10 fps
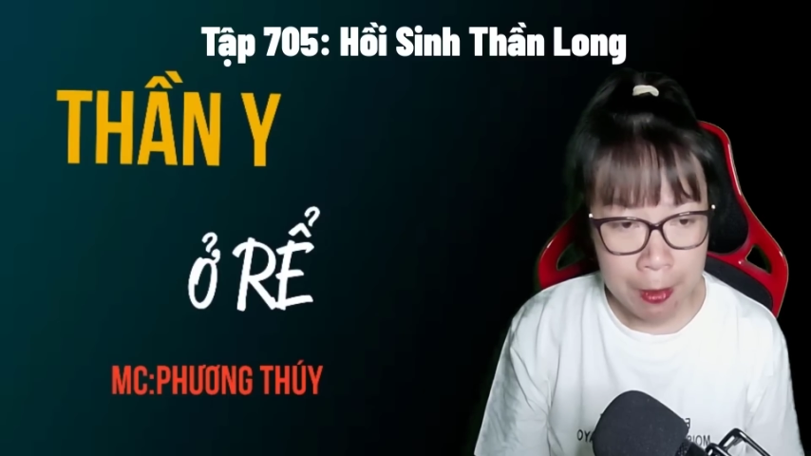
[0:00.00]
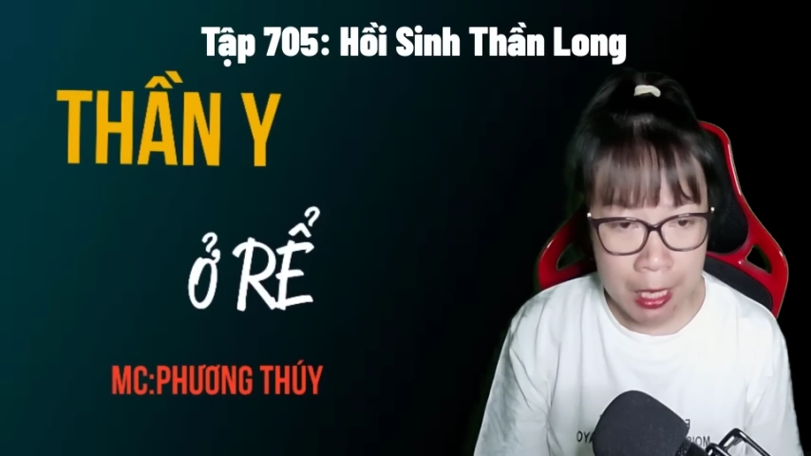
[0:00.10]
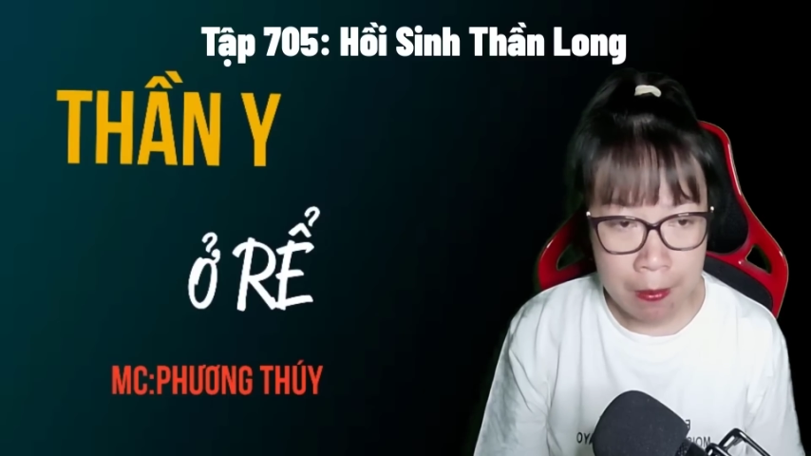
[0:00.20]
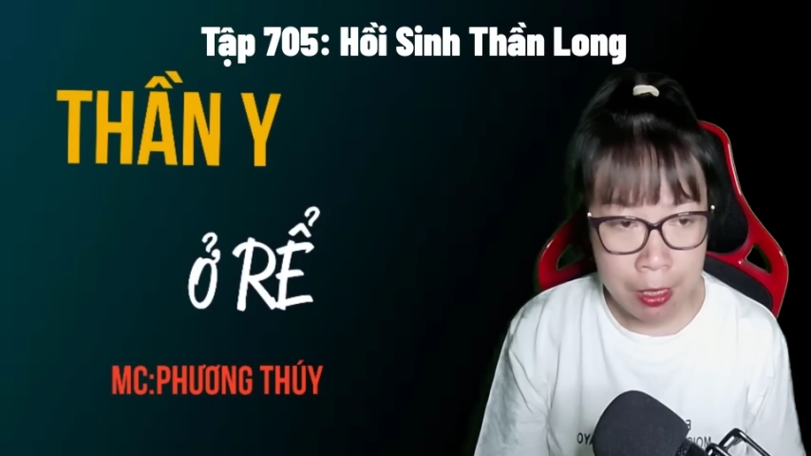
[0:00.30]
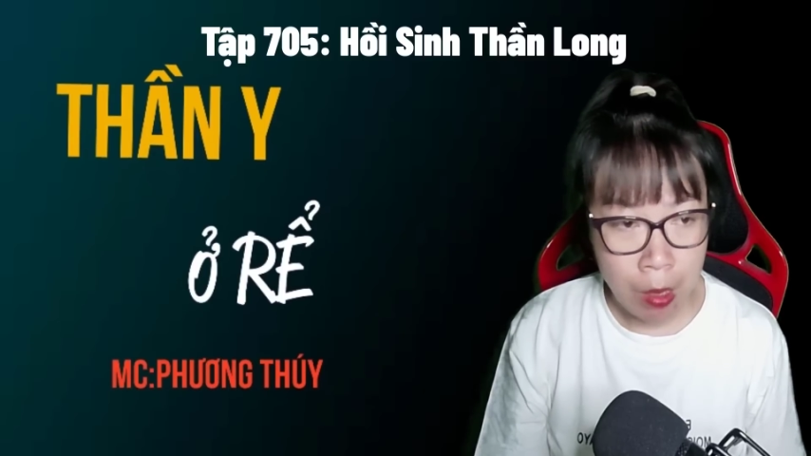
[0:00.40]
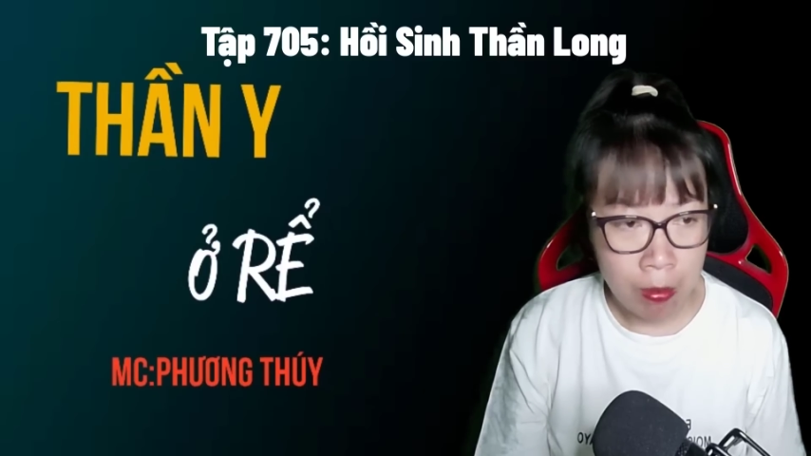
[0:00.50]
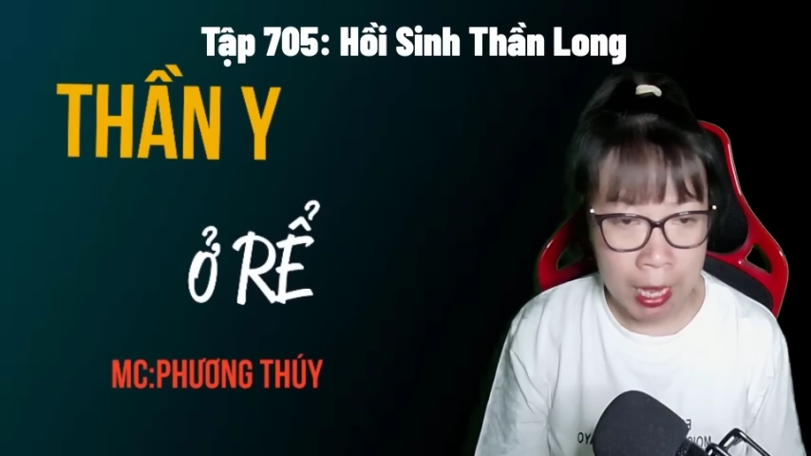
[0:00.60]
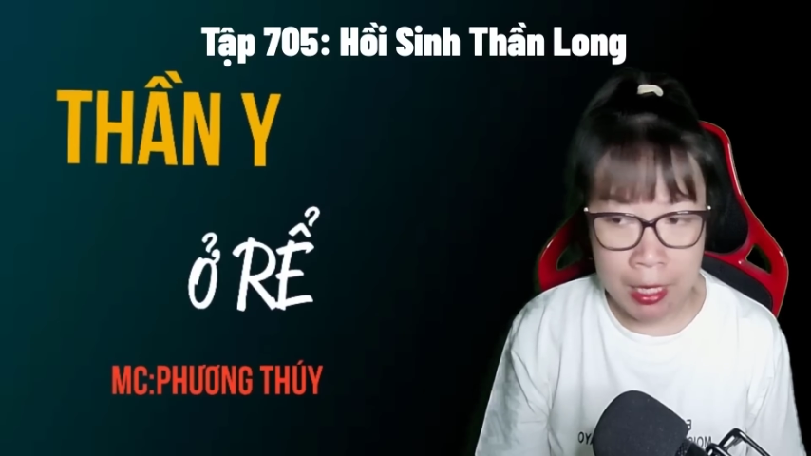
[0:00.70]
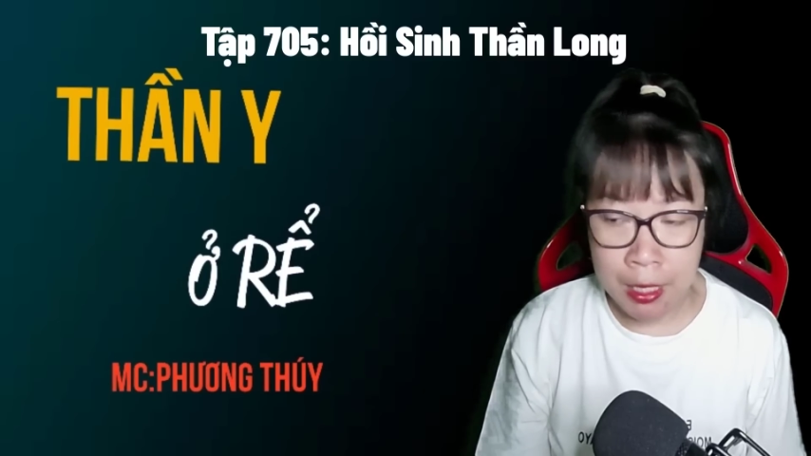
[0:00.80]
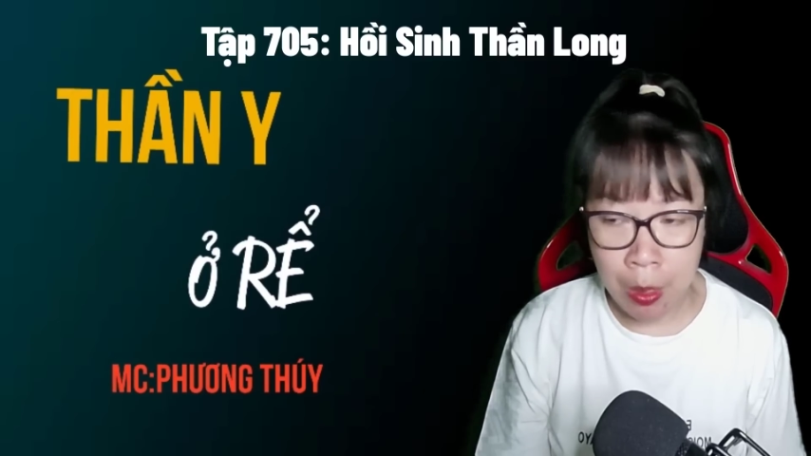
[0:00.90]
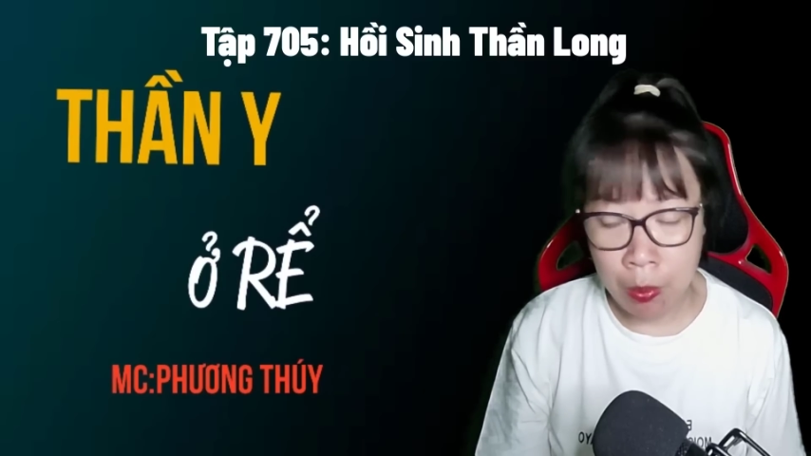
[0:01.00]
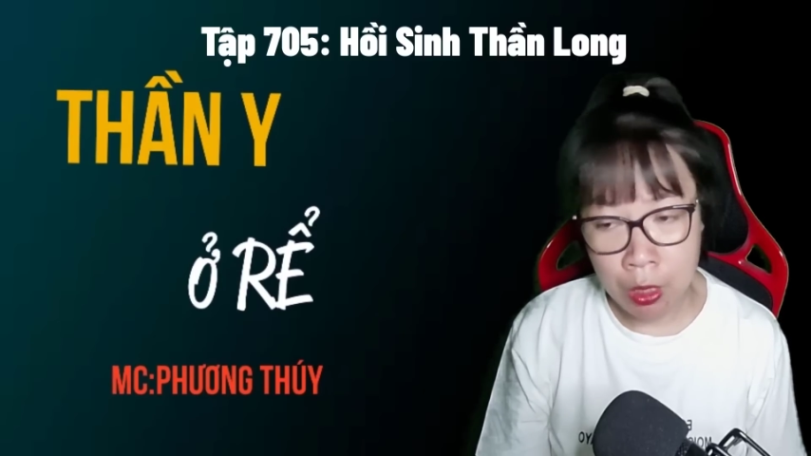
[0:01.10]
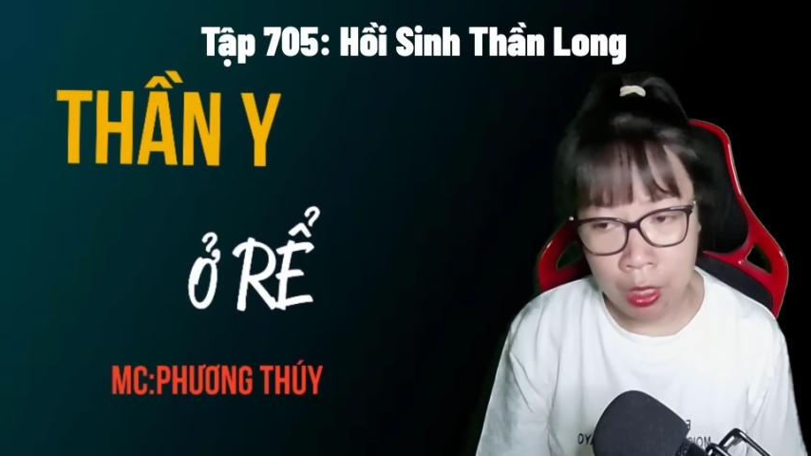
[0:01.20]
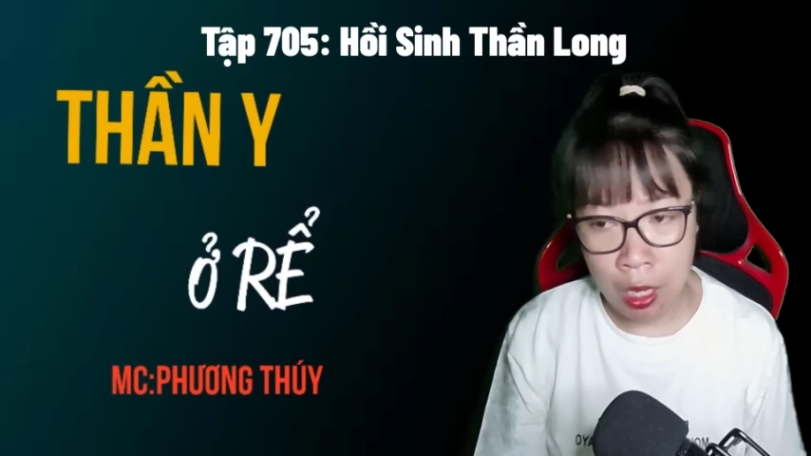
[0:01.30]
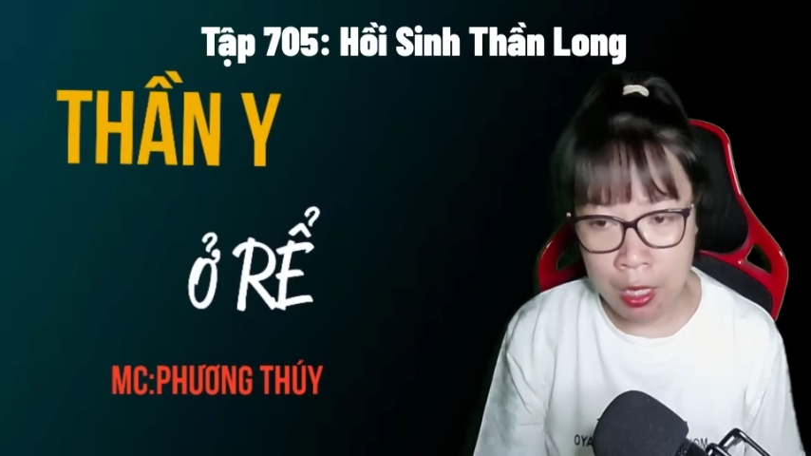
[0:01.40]
chìm trong làn sóng
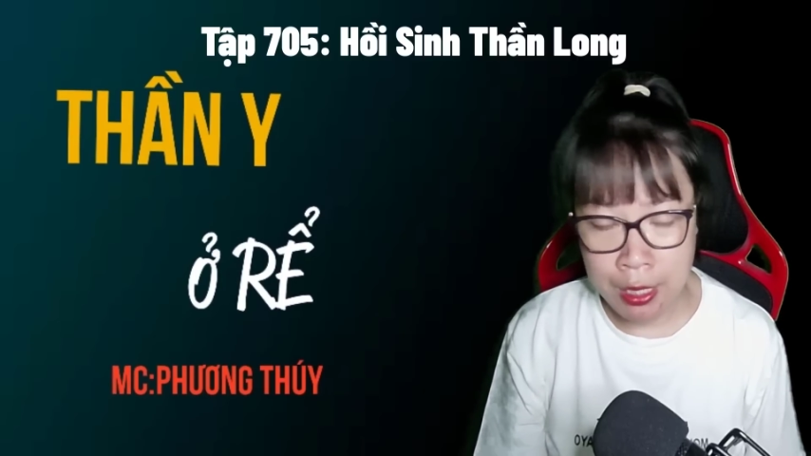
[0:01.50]
lửa,